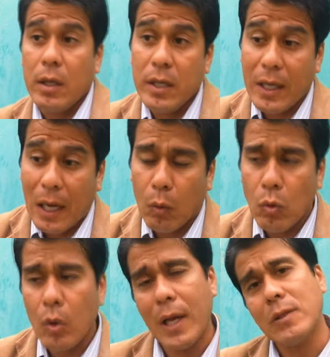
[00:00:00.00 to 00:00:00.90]
y en
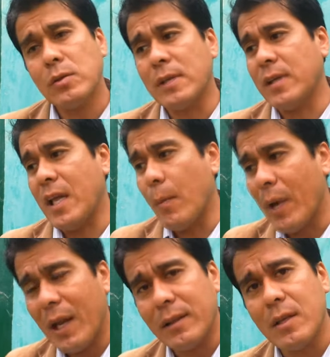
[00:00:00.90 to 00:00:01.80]
algunos casos hasta
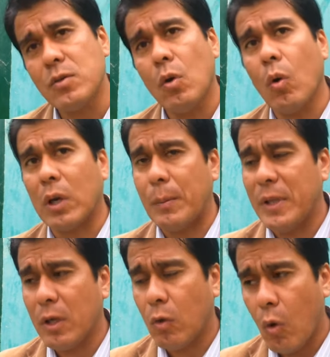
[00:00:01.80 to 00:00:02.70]
llamar la atención o
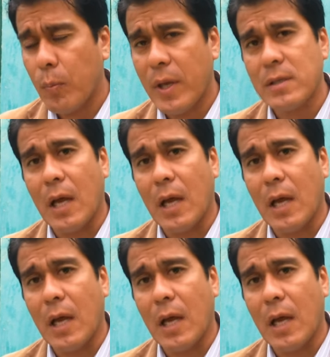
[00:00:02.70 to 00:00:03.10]
remitir copias